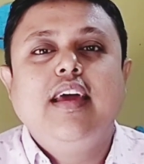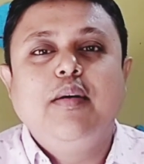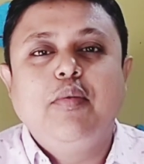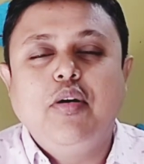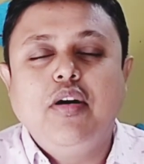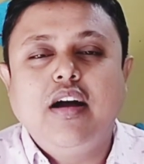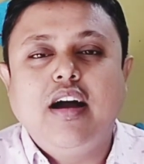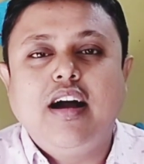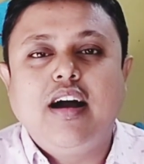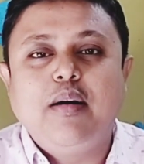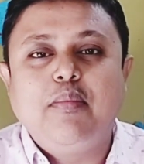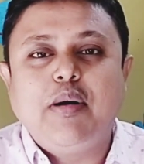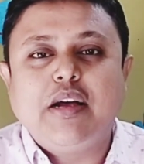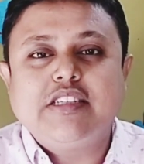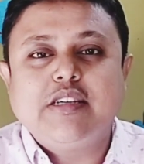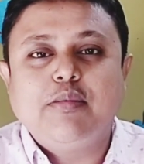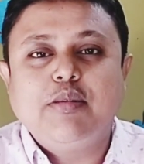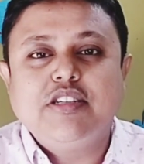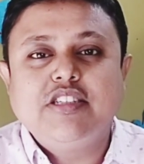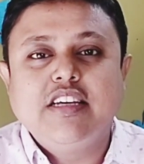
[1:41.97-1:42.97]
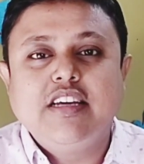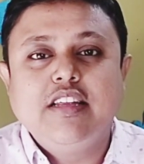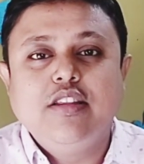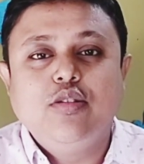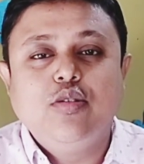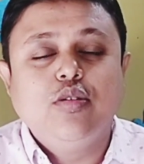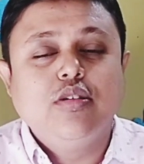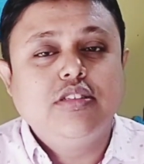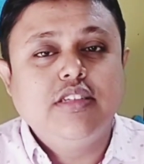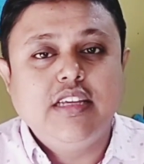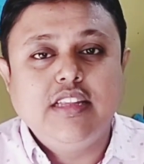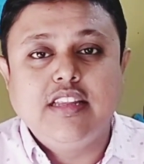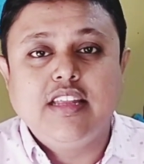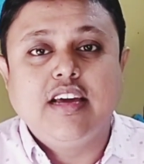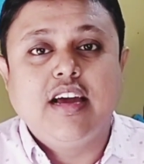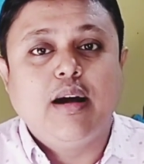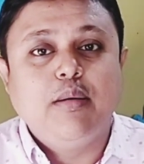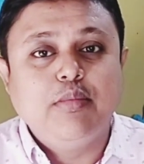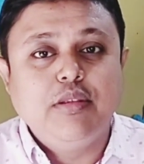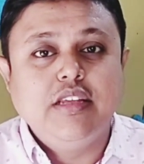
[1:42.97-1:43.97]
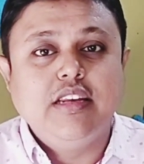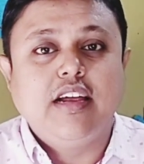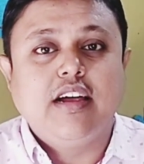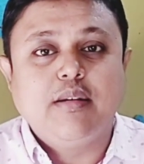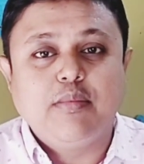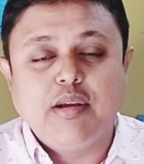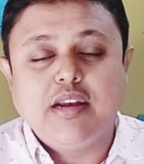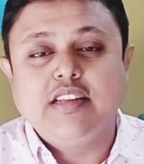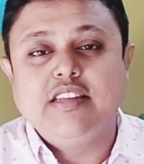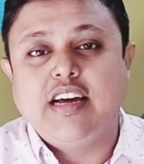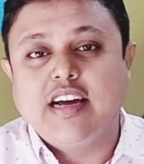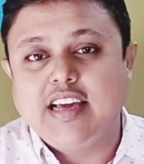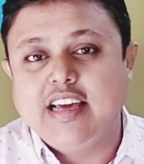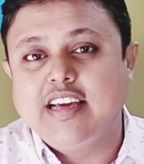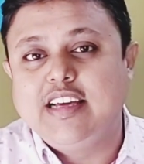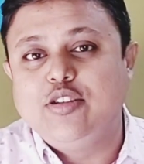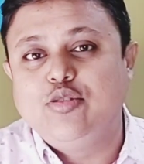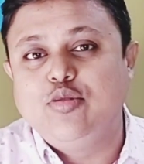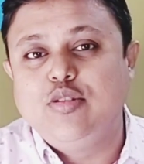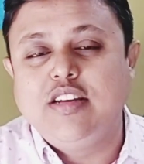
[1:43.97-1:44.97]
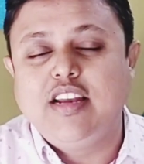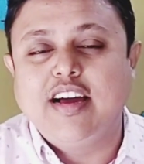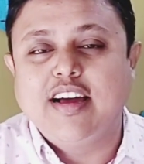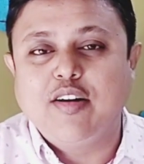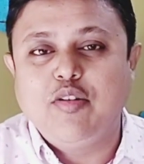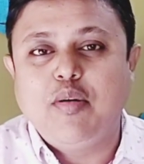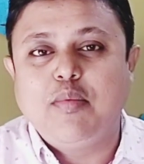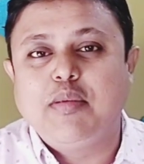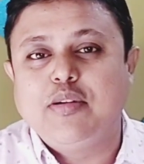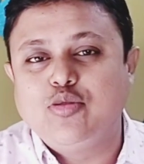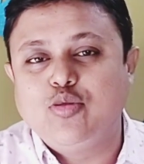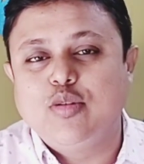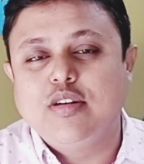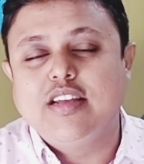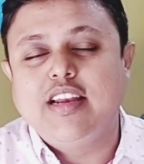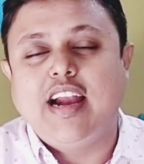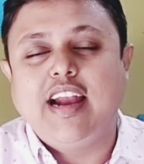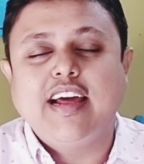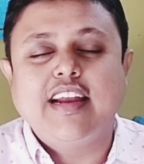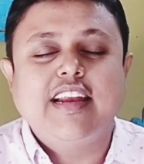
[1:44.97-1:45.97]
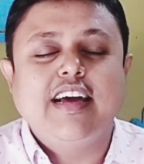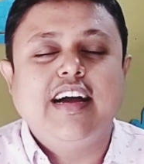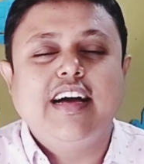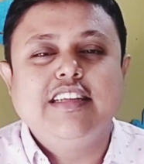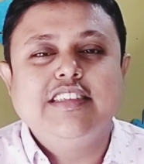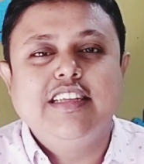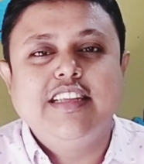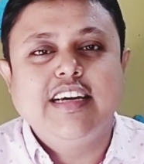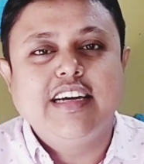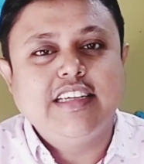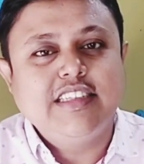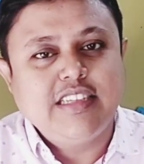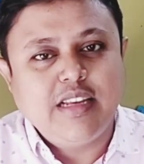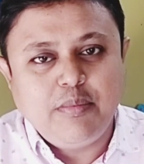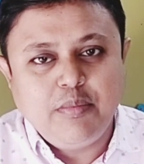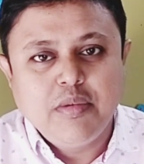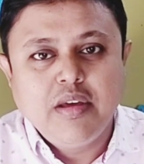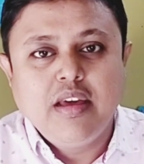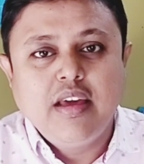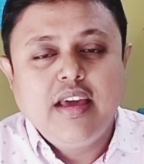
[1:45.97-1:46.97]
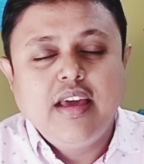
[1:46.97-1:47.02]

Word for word: এবং পাশাপাশি কিন্তু হচ্ছে ইন্তিকাব দিনার মানে যাকে কিছুদিন আগেও আমরা আর একটা কাজে দেখেছিলাম